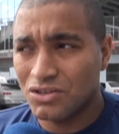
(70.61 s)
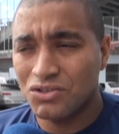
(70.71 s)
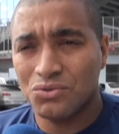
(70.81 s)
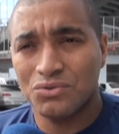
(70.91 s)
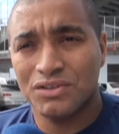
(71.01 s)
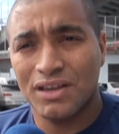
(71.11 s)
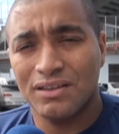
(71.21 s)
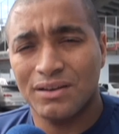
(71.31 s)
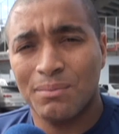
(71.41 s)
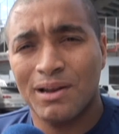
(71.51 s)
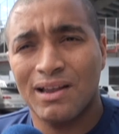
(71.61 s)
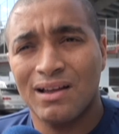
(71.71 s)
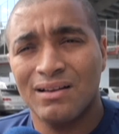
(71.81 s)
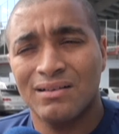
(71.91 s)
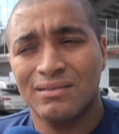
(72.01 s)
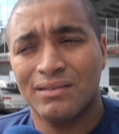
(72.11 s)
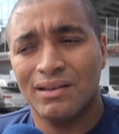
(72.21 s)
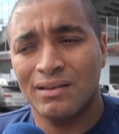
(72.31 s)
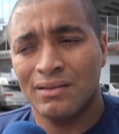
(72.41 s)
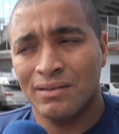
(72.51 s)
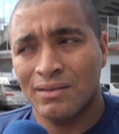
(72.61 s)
a gente consegue trabalhar, né?